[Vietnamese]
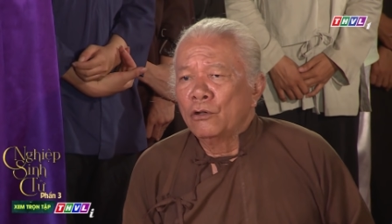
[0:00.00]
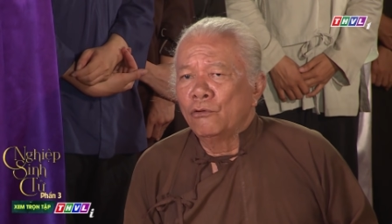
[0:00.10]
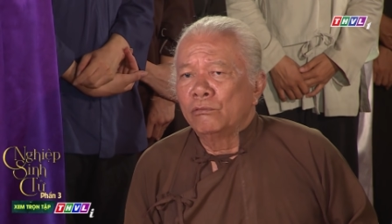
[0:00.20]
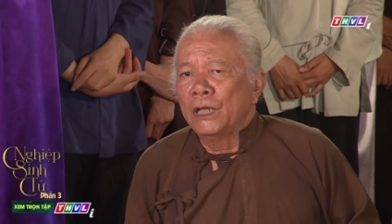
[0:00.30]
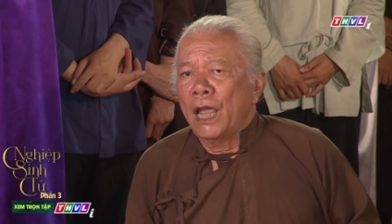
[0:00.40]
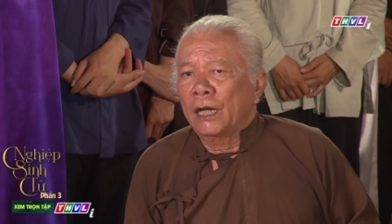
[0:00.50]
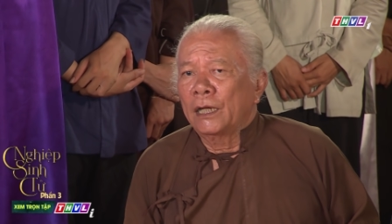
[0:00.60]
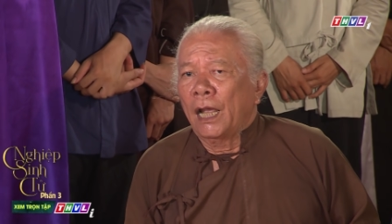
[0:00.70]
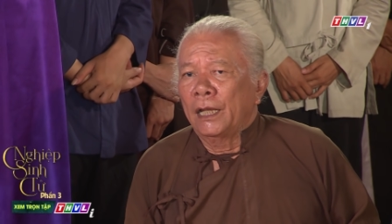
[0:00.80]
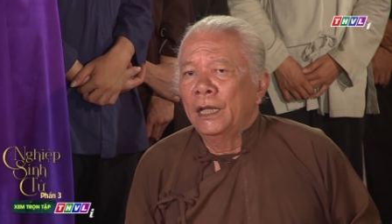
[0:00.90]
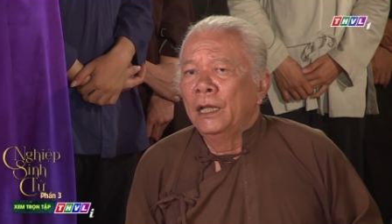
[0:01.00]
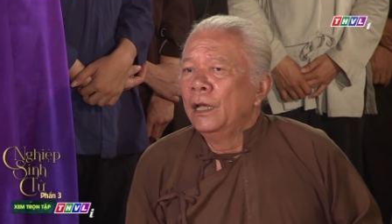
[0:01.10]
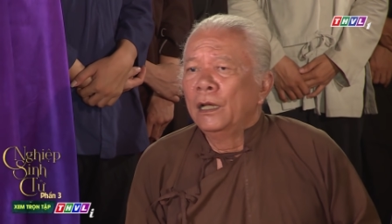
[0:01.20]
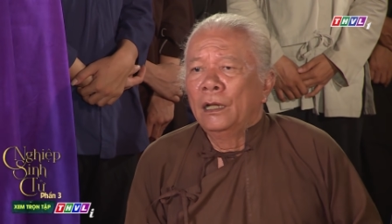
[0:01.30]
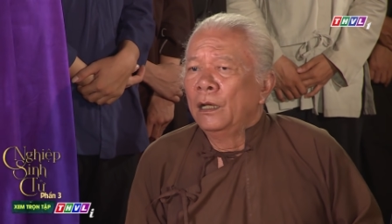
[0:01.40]
đổi dung nhan này
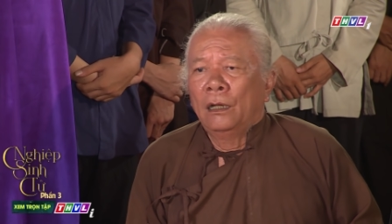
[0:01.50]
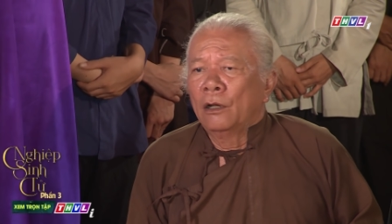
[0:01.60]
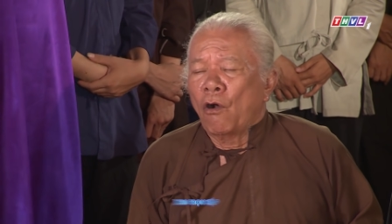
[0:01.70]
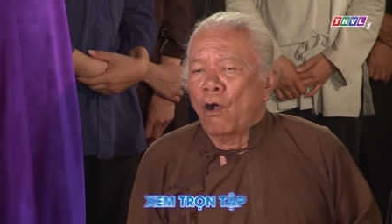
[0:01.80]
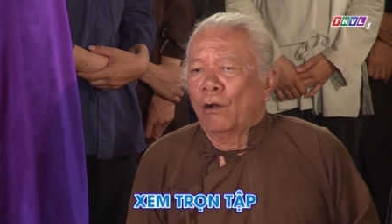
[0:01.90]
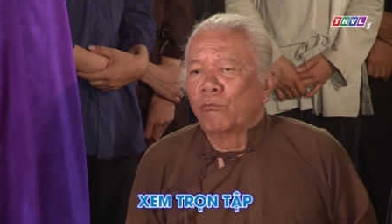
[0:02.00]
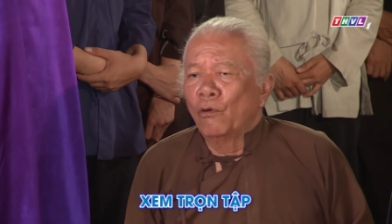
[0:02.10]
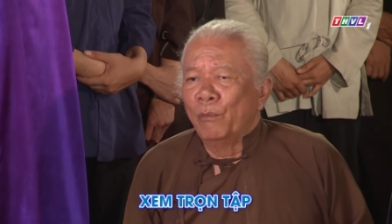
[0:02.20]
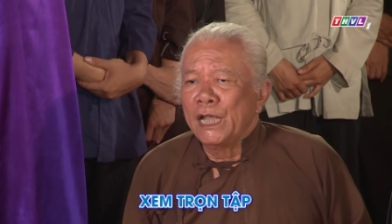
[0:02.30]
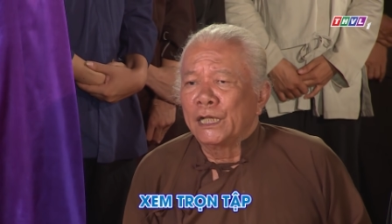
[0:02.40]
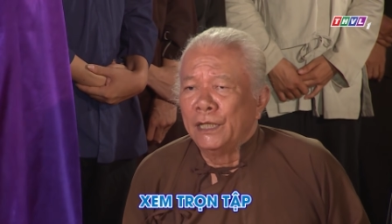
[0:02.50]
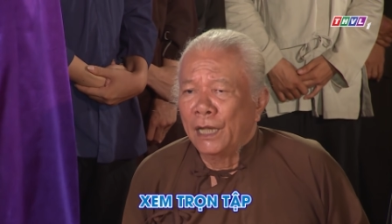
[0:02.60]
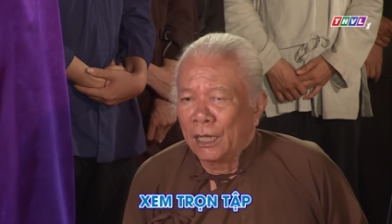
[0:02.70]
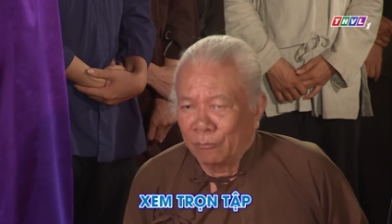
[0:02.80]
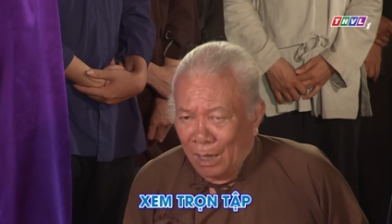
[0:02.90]
con không có biết
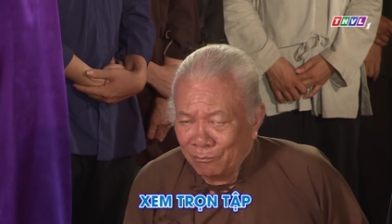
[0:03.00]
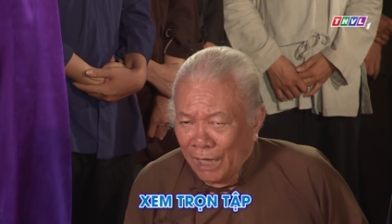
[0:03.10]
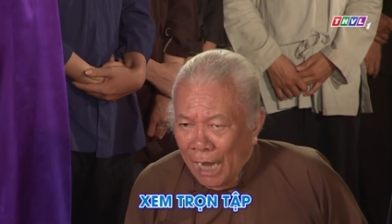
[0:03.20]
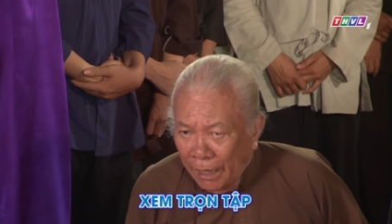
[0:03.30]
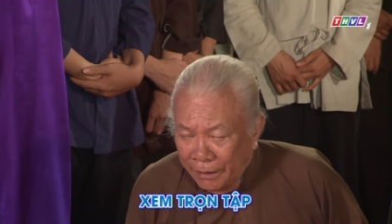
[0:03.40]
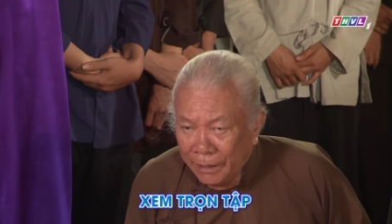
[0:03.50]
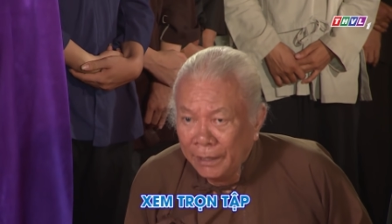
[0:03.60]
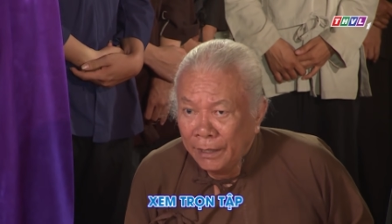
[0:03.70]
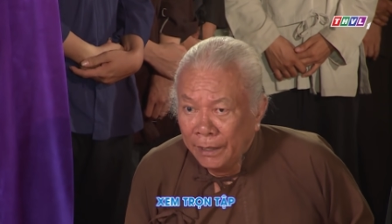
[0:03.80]
gì hết bẩm ngài.